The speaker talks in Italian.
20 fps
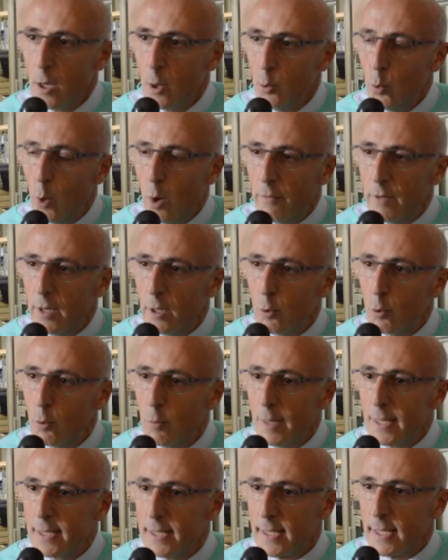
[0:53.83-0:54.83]
nuova
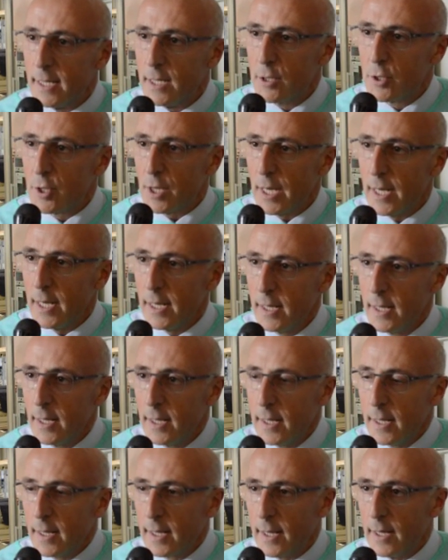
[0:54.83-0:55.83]
incubatrice
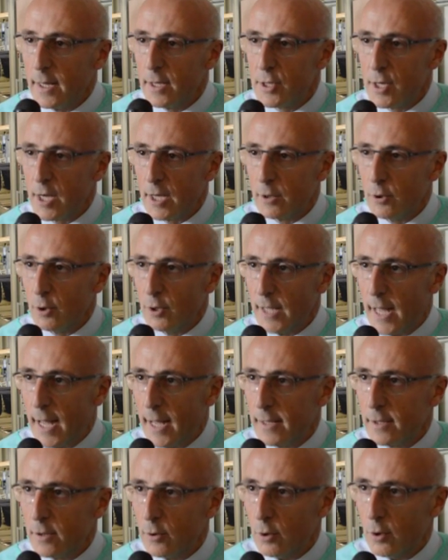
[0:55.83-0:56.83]
che ci ha
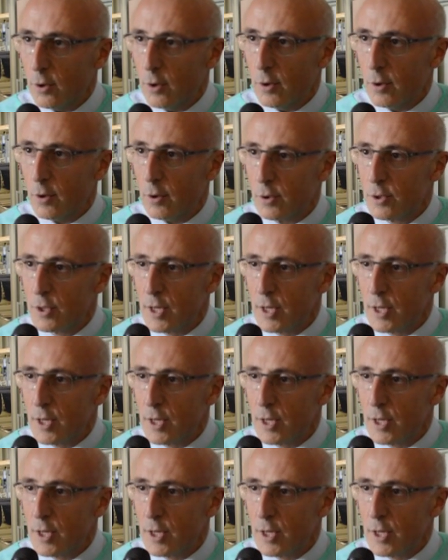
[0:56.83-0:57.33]
donato